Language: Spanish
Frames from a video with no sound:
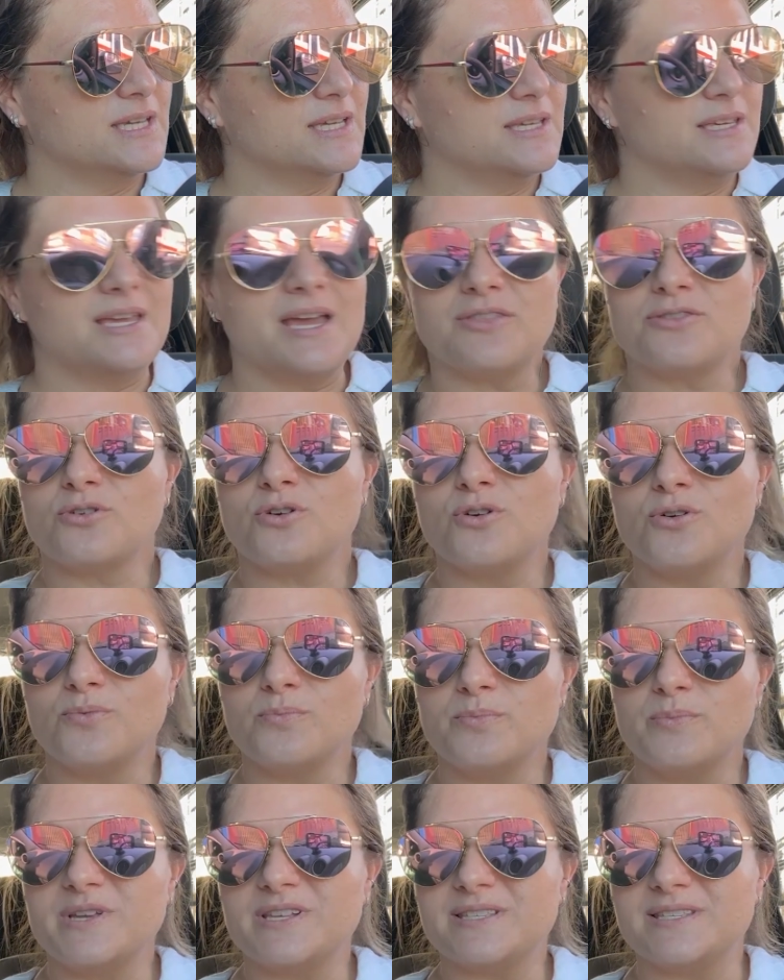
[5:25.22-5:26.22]
y ando
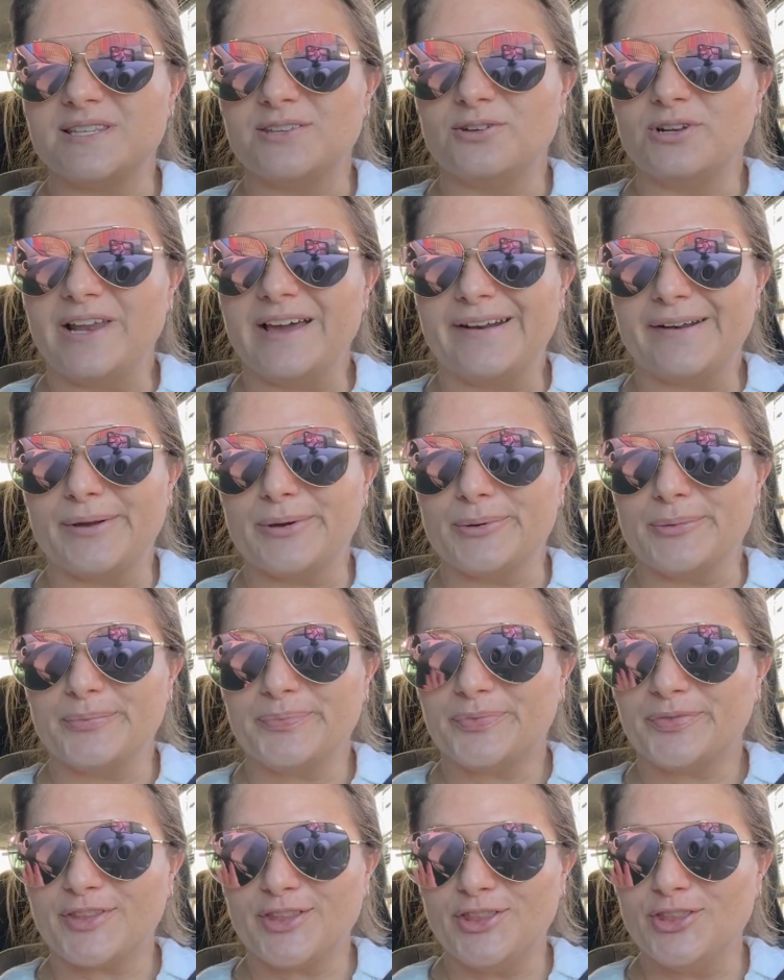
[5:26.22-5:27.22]
con vestido largo.
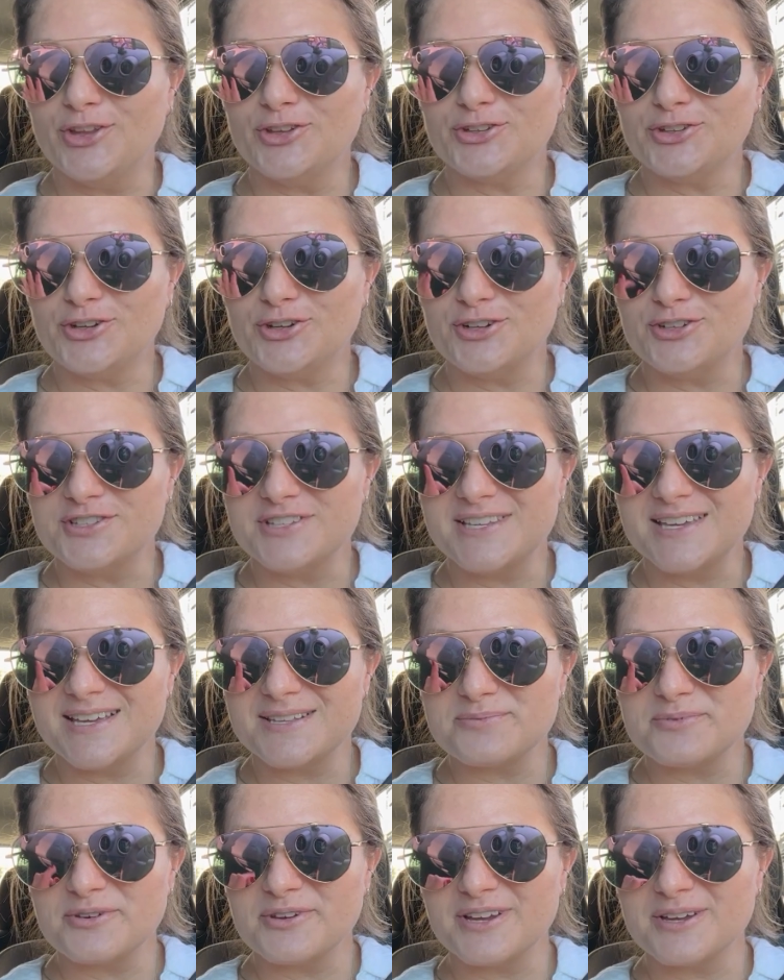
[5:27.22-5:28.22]
No todos los
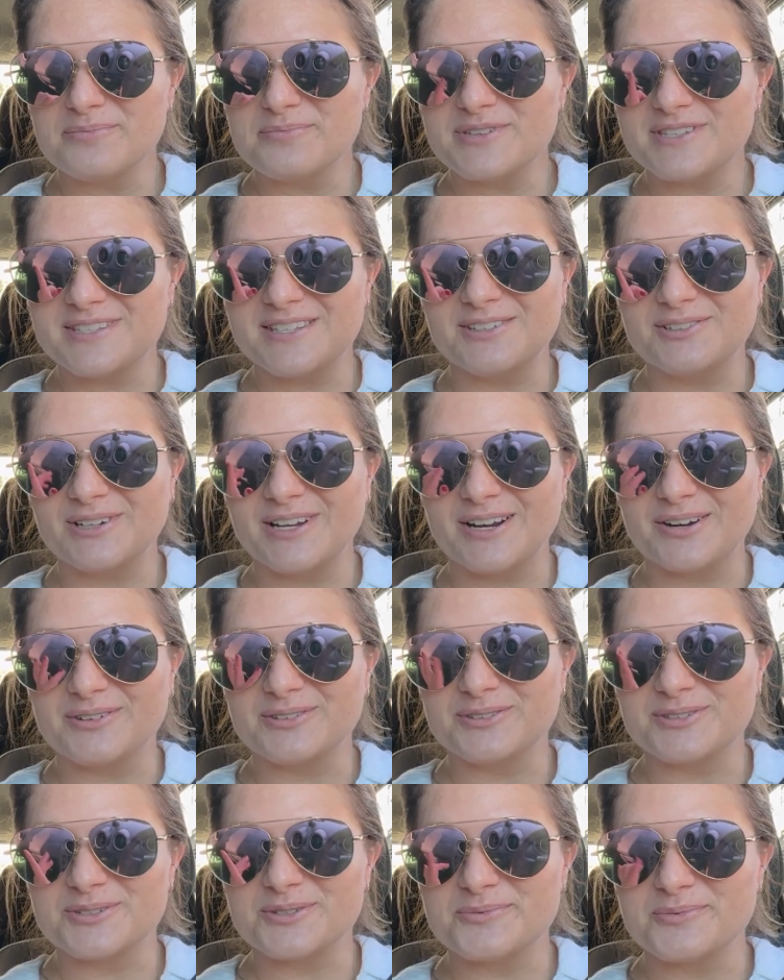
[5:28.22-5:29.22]
días me ven en vestido largo,
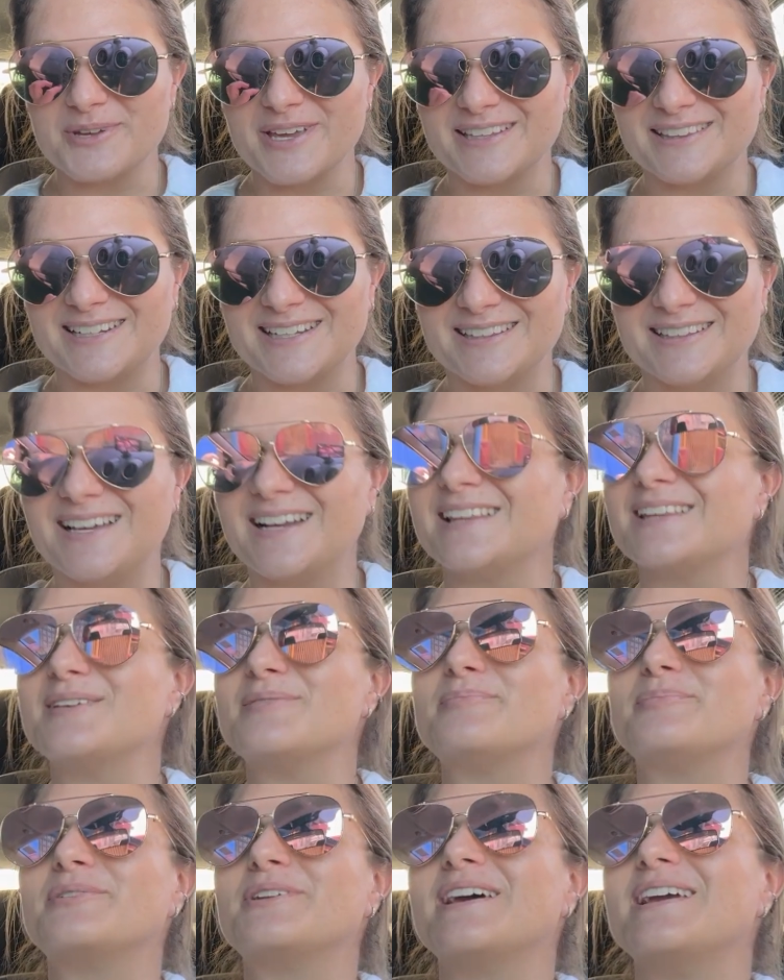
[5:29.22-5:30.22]
entonces voy a tratar de
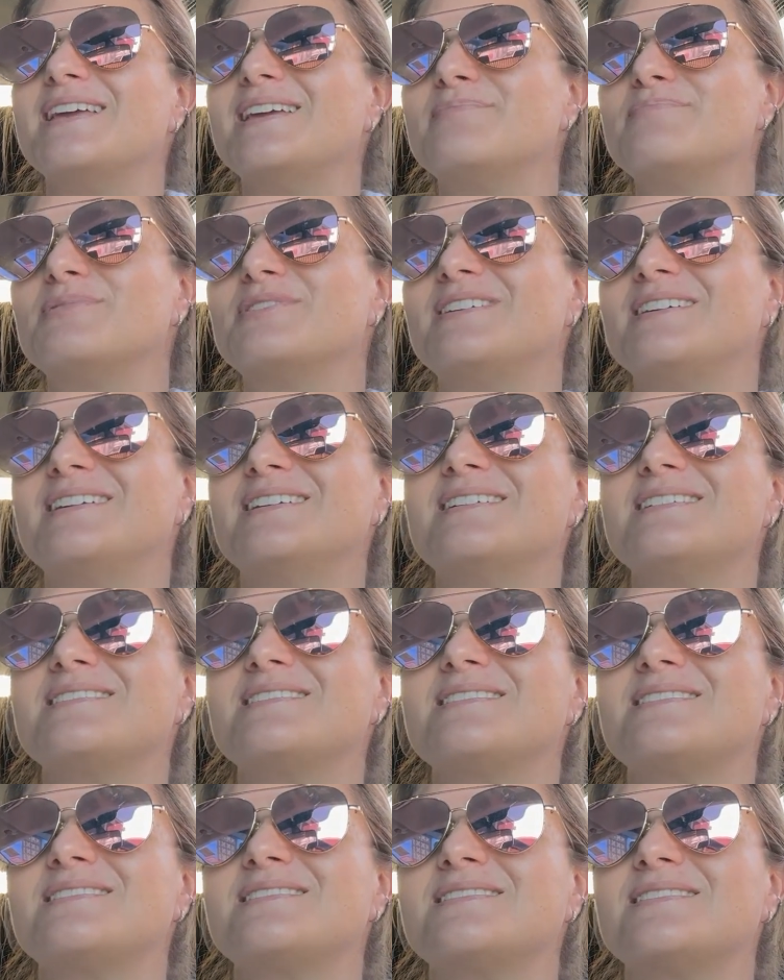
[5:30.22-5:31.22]
por ahí
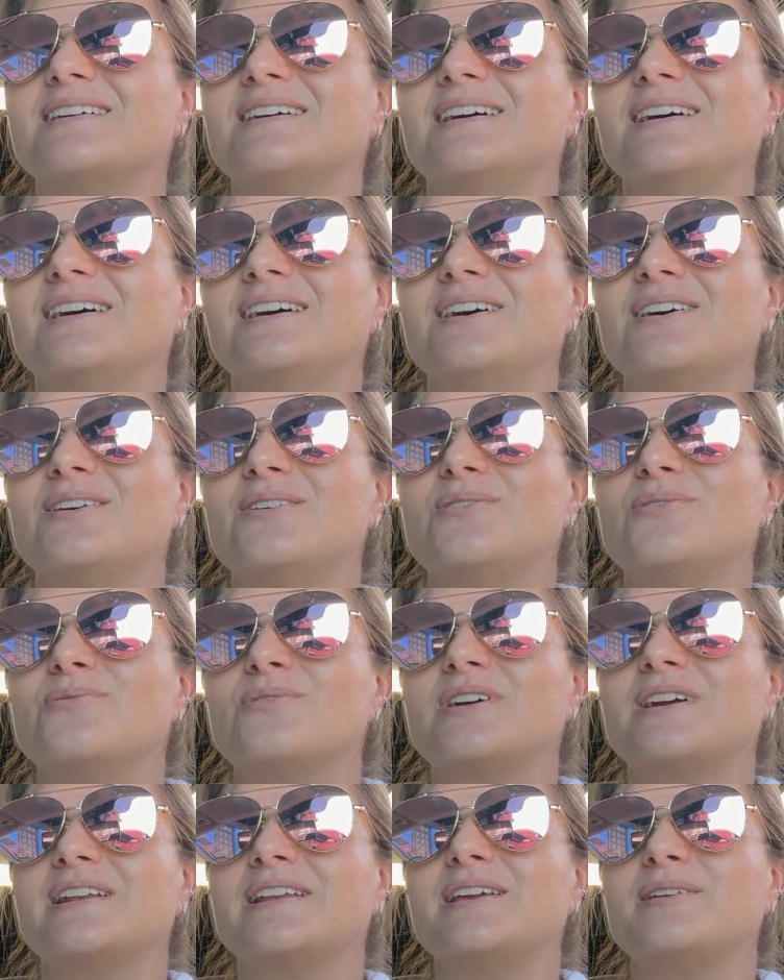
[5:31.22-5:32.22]
ponerles
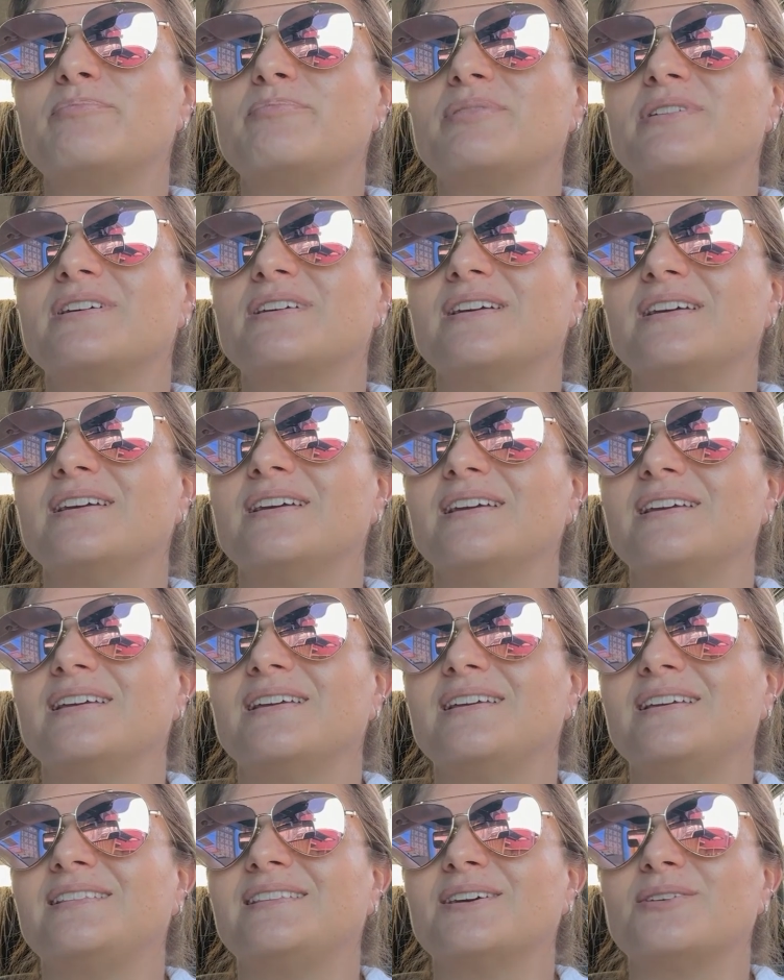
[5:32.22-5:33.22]
un clip.
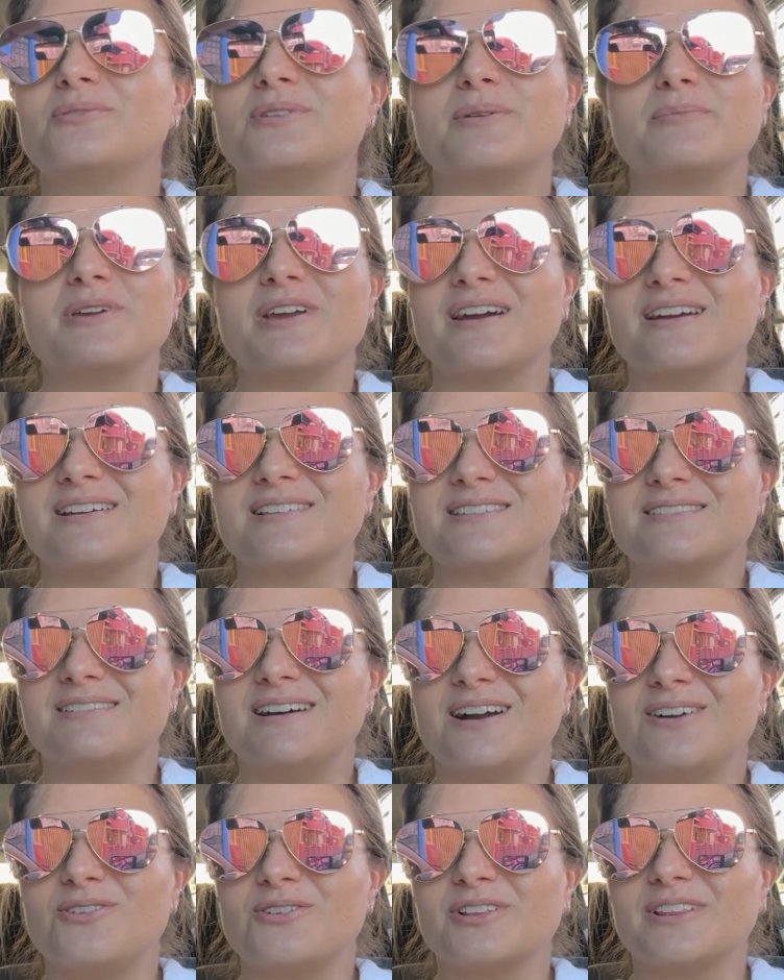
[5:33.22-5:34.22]
Y tengo una amiga que se va
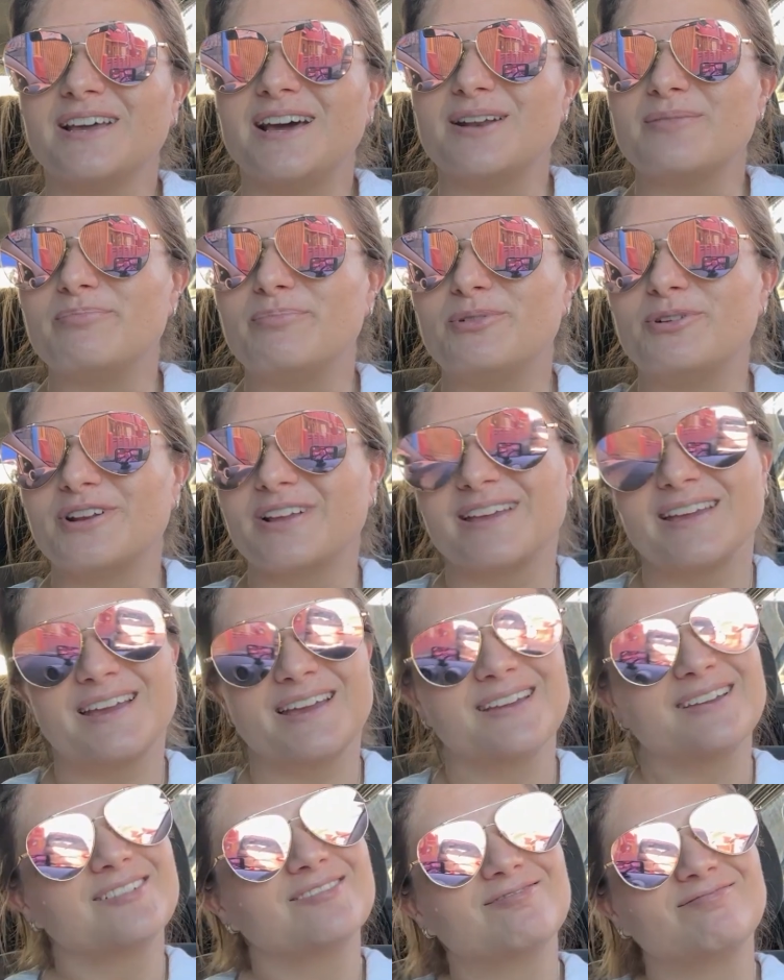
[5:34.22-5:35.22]
a acordar
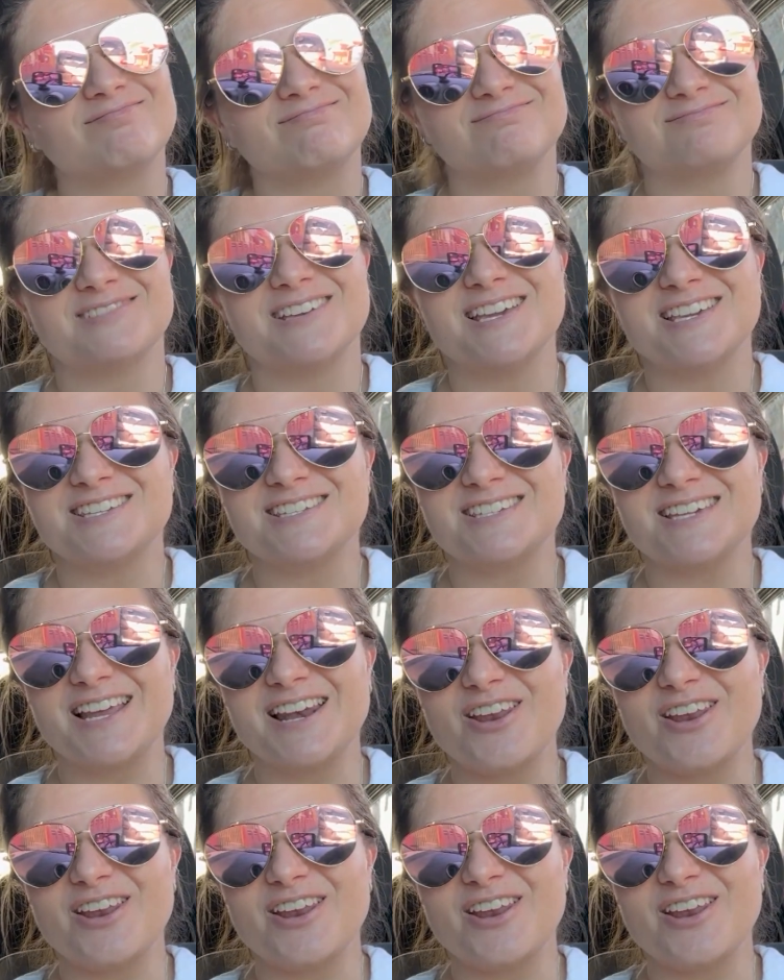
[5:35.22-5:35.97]
porque she